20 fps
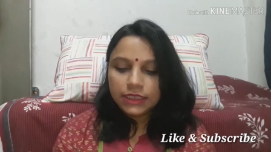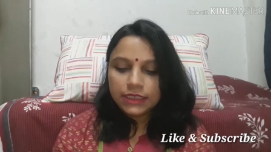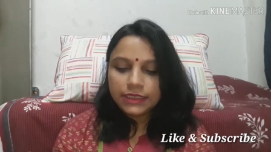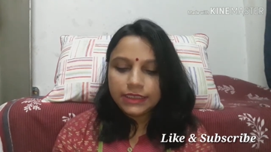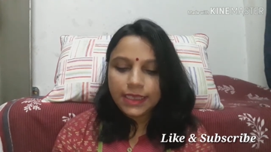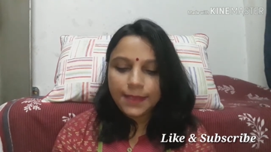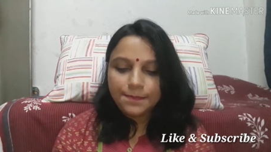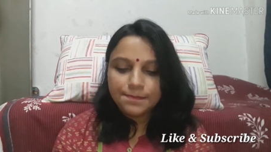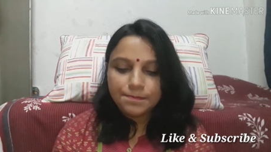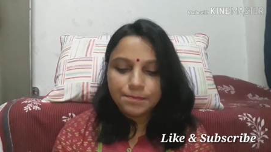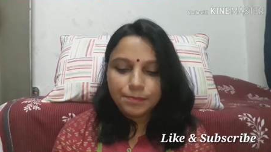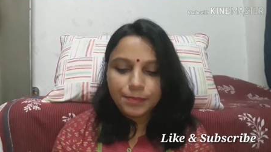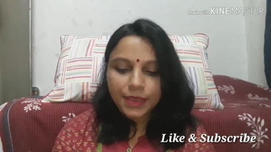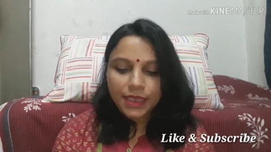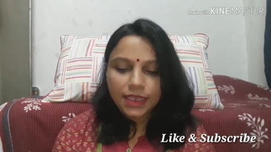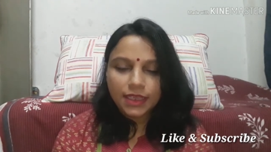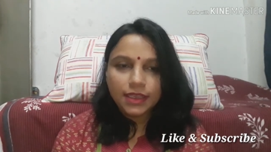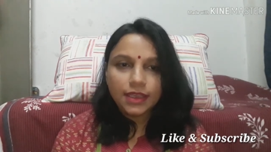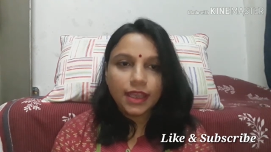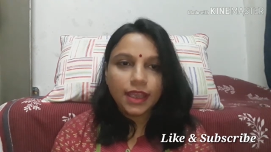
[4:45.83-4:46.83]
ये
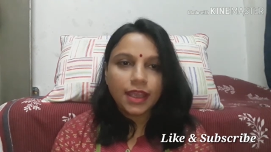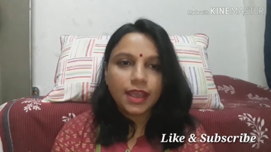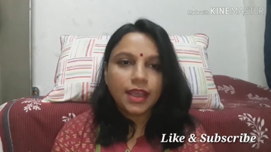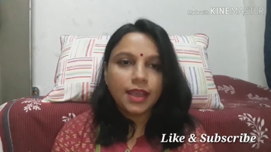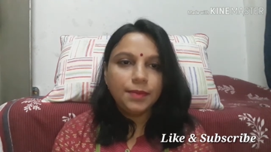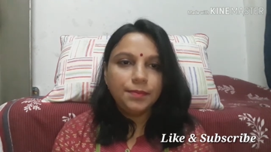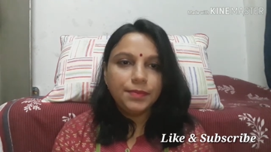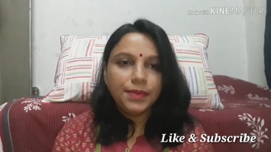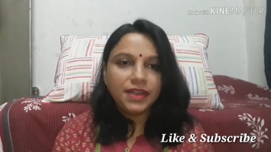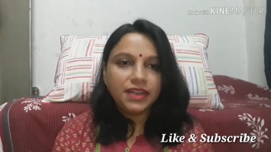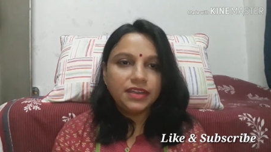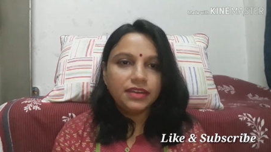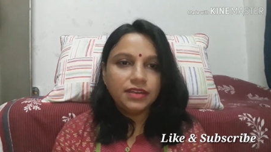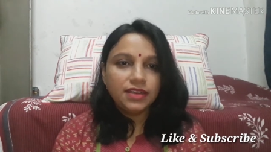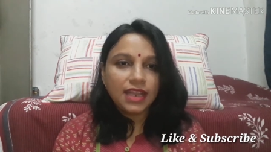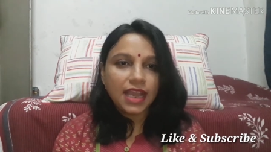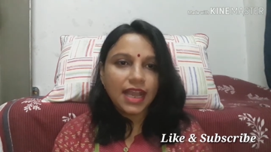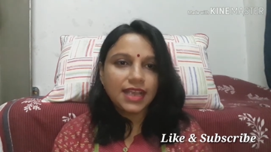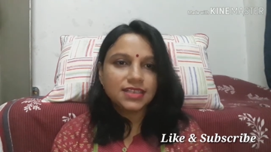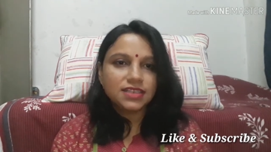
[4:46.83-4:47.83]
पिंक है बट
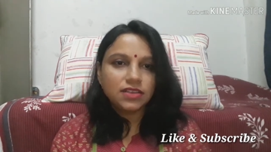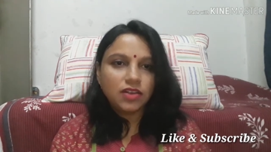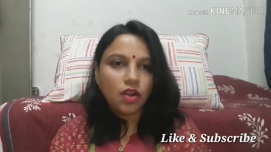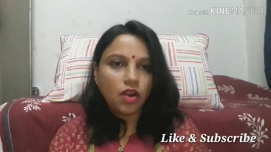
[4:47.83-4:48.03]
इट हैज़